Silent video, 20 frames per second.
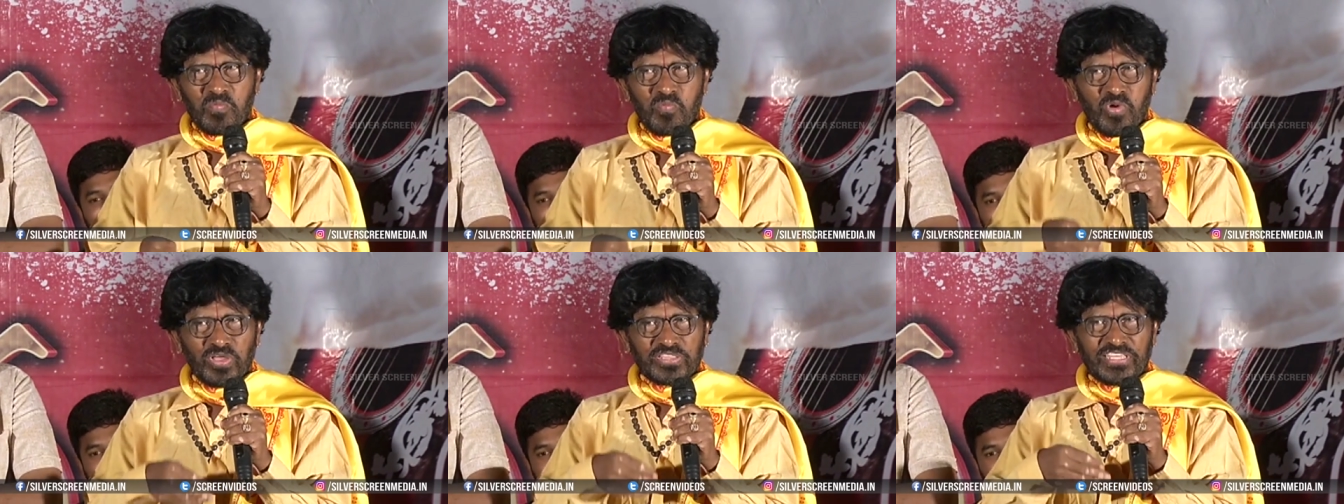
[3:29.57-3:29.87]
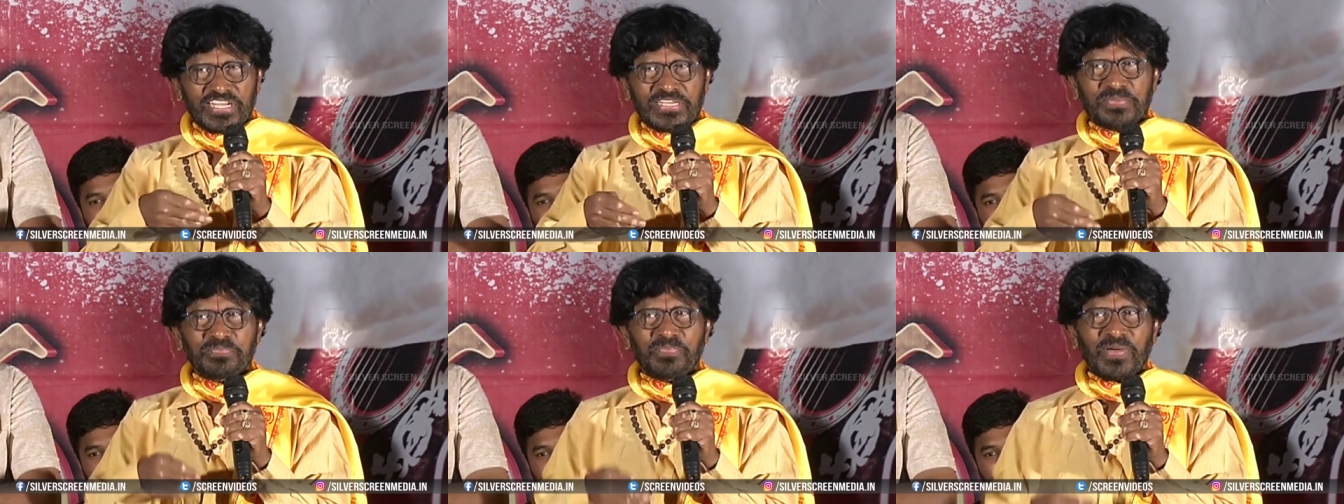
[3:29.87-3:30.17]

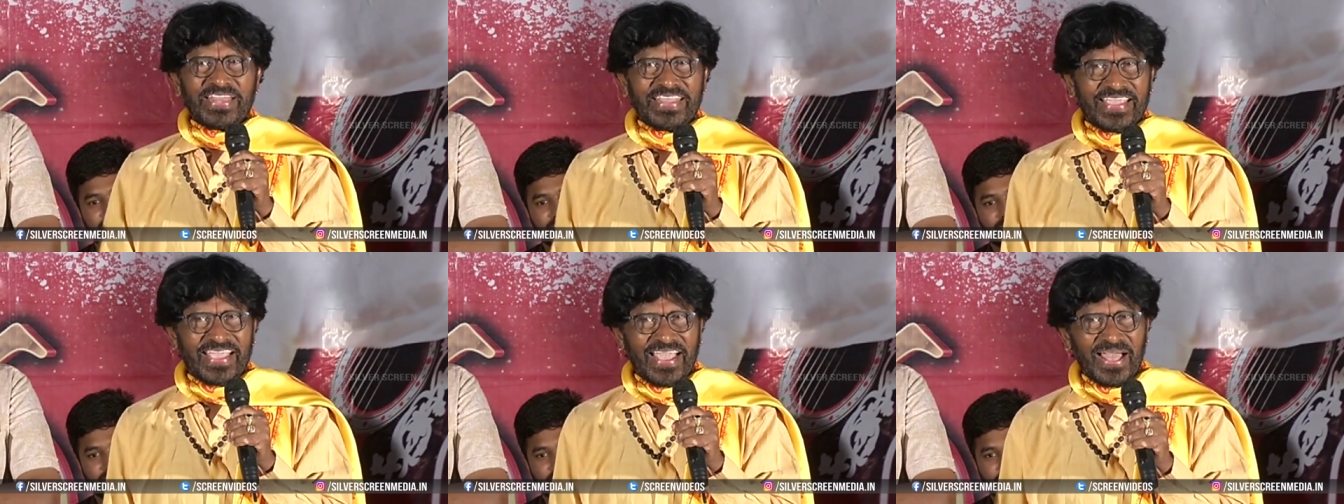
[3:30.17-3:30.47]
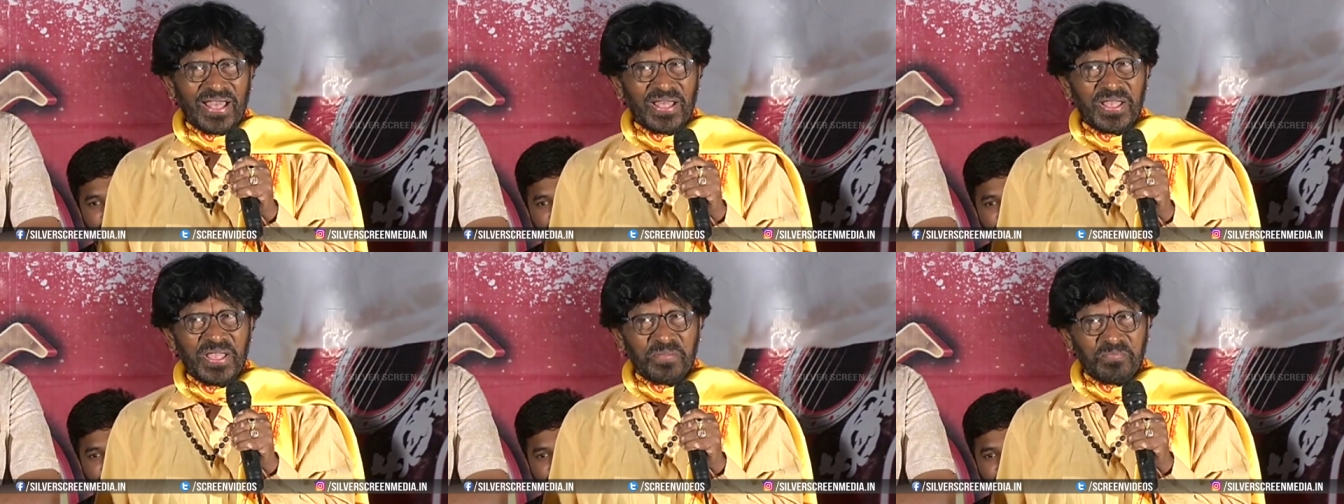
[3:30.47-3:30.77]
మొదటి పనిగా
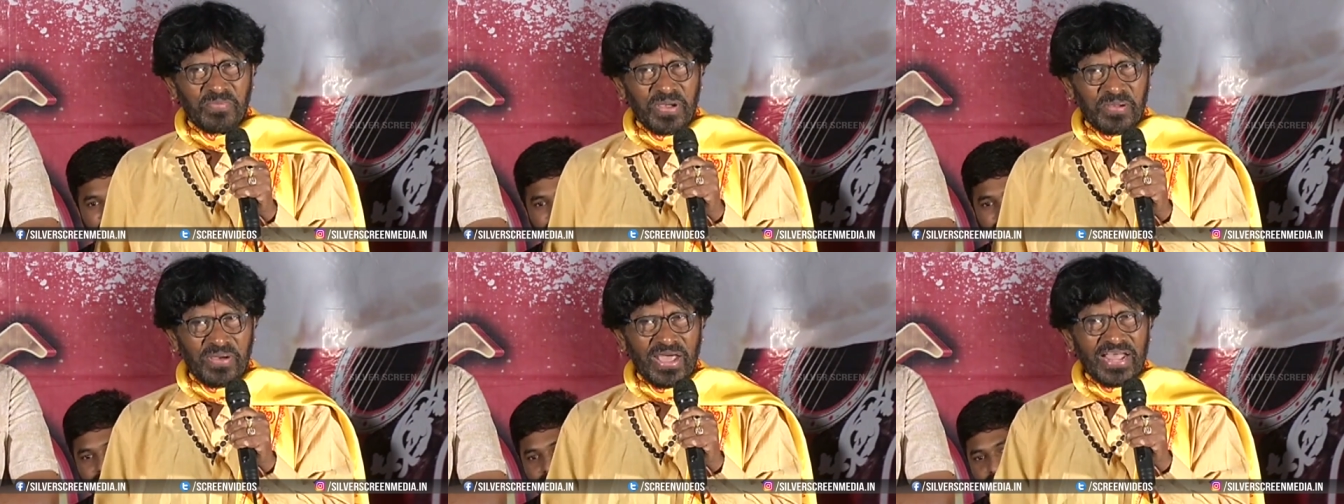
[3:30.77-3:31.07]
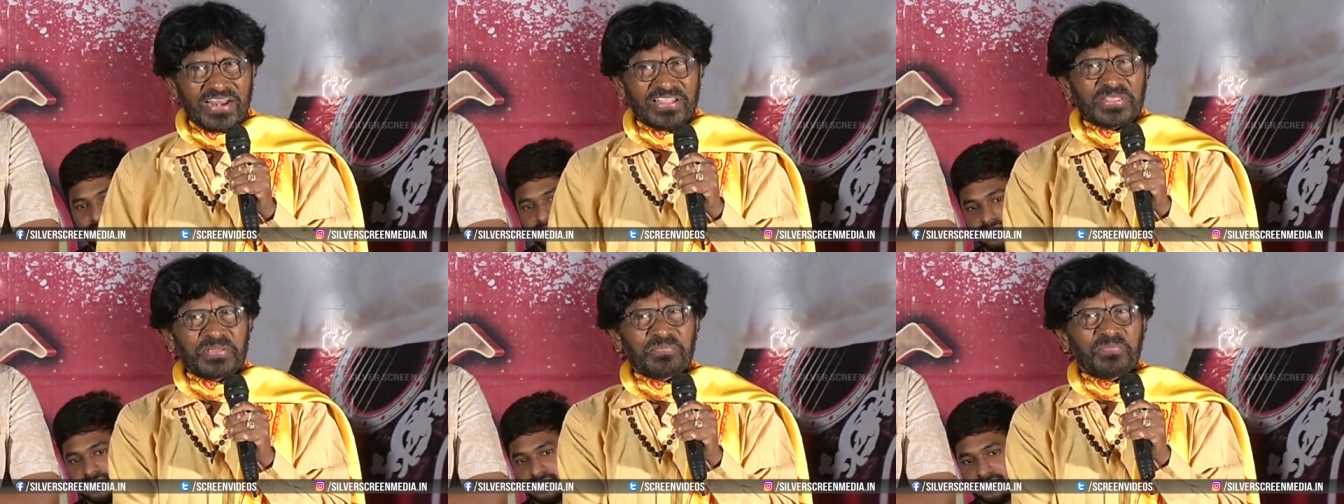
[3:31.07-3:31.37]
మా
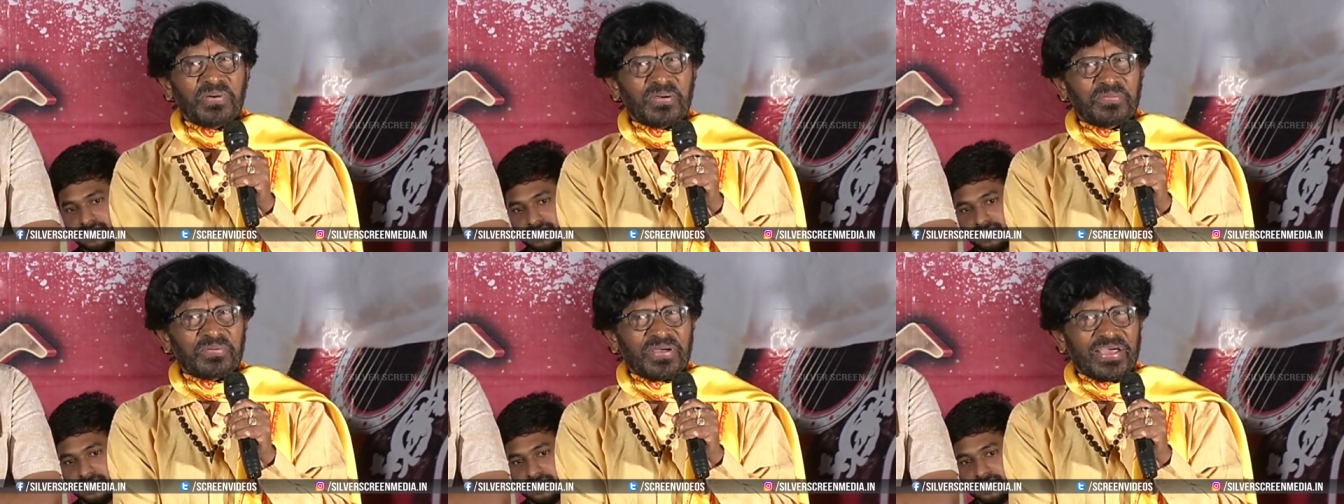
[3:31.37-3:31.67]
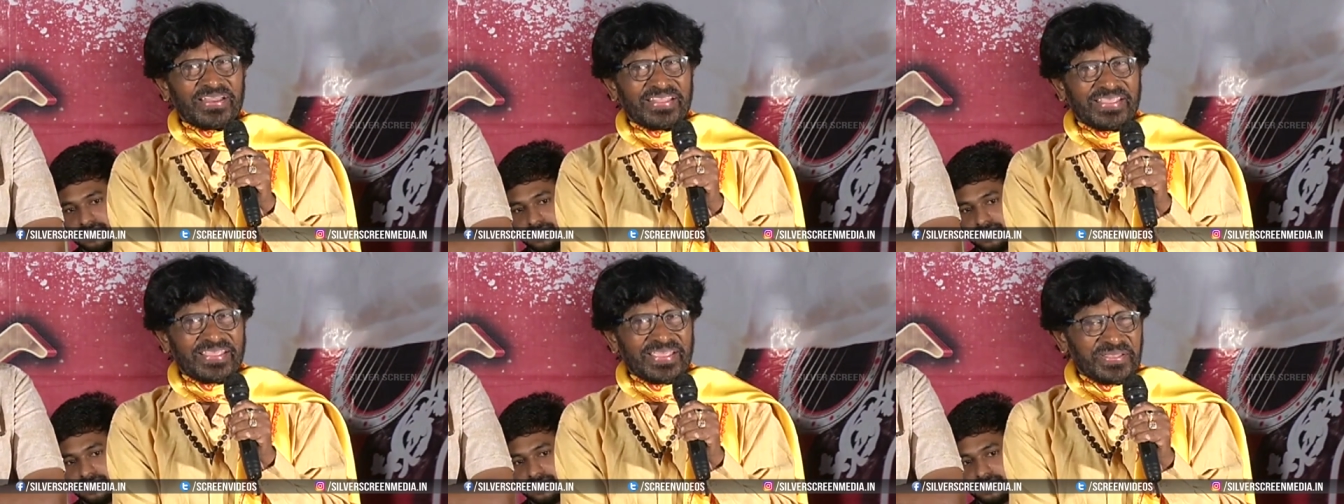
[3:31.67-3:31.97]
భారతీబాబు
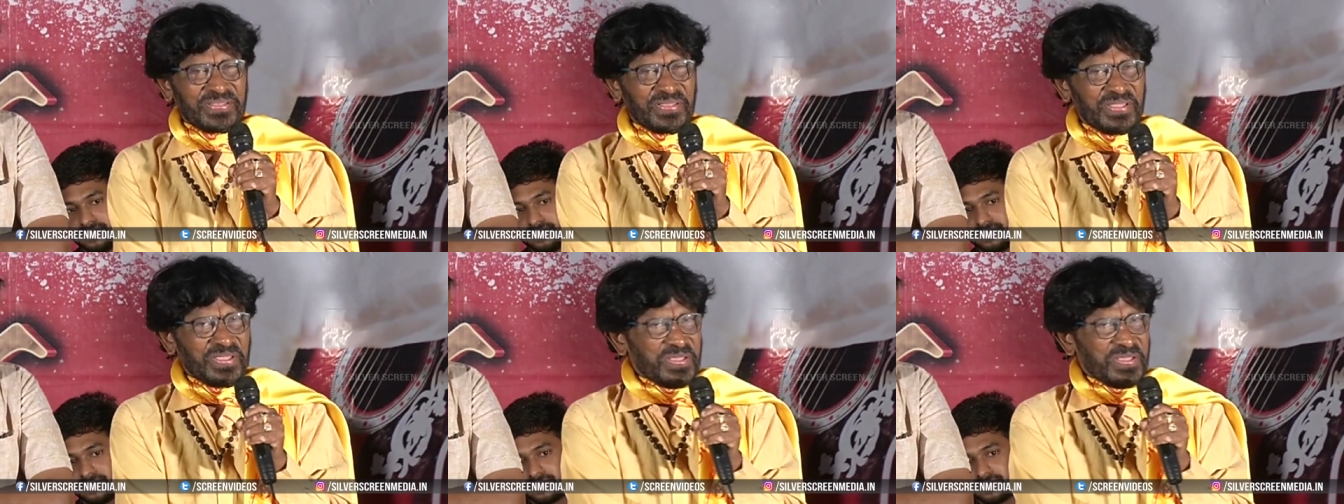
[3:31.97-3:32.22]
గారికి